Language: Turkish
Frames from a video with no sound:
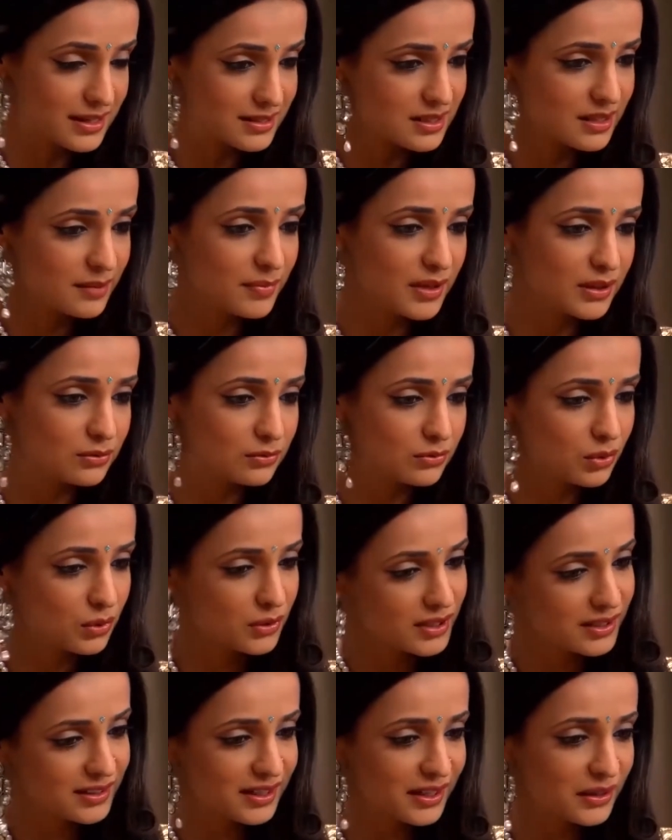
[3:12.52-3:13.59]
Kendimi
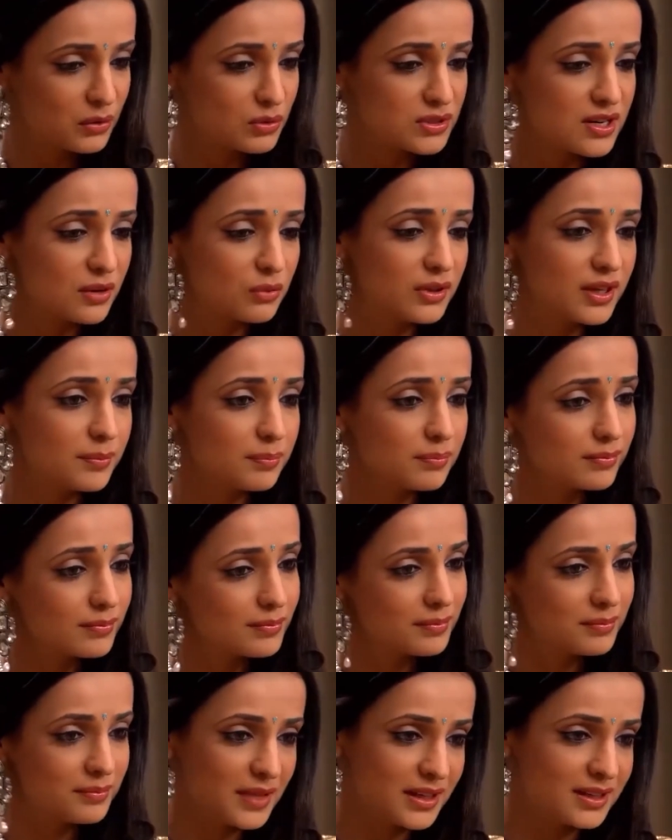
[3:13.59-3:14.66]
biraz daha iyi
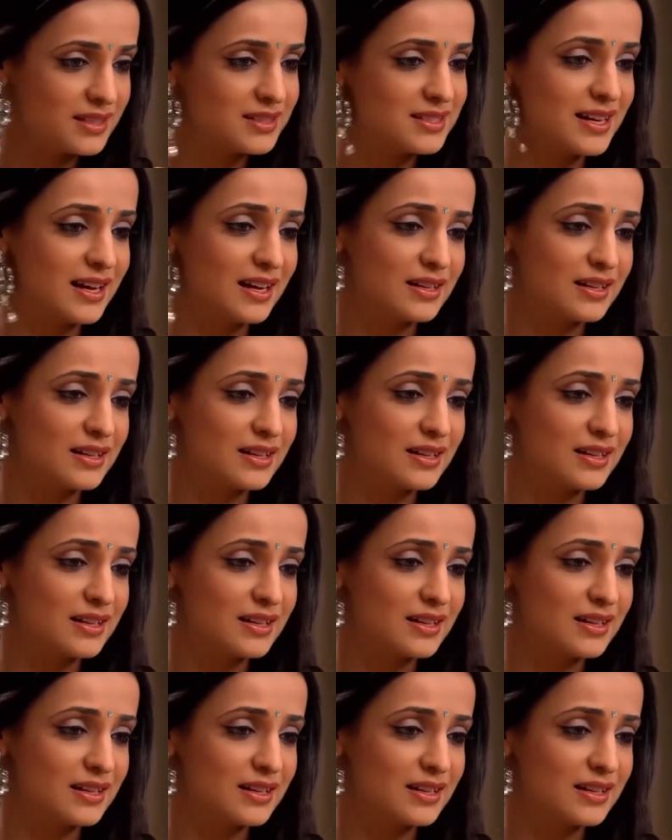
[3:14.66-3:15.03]
hissedeyim hemen